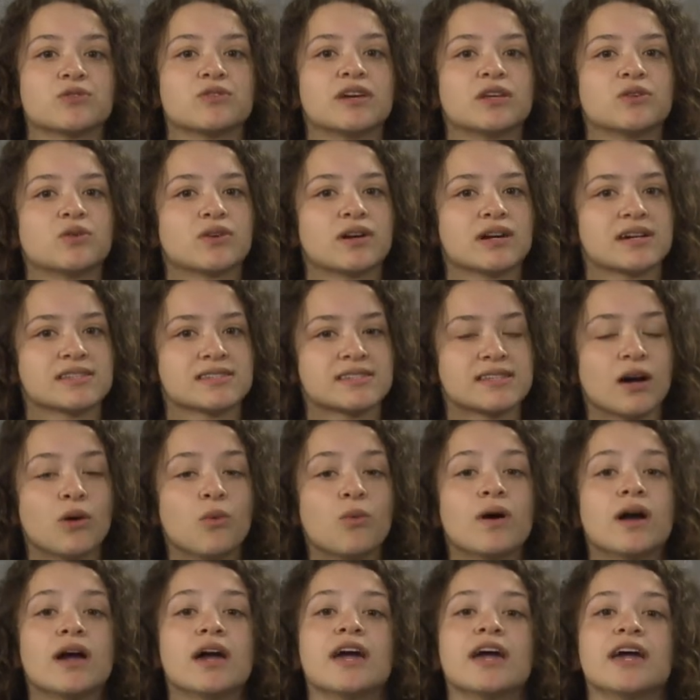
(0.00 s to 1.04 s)
da
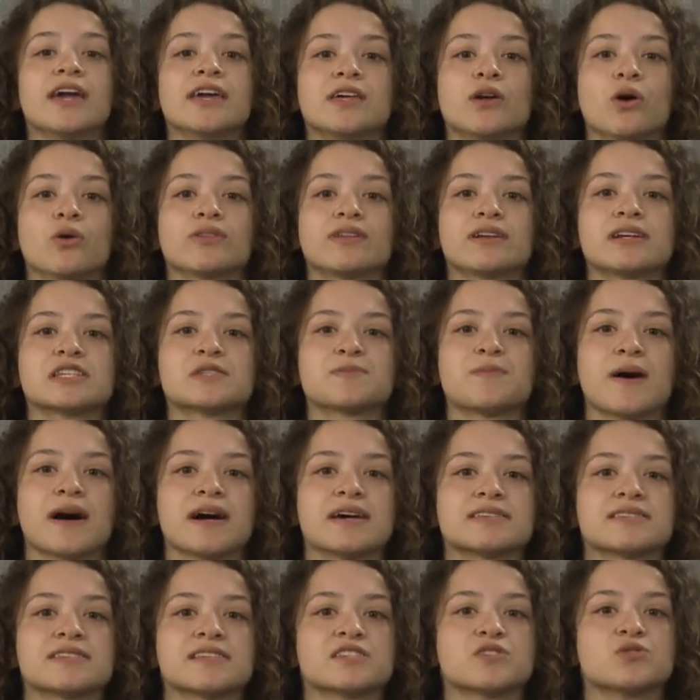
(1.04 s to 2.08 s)
Educação e outras
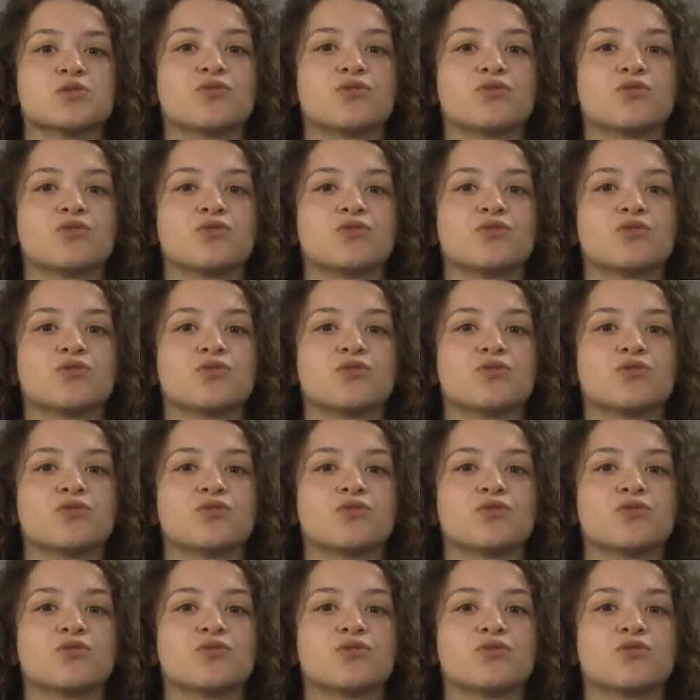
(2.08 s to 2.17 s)
pastas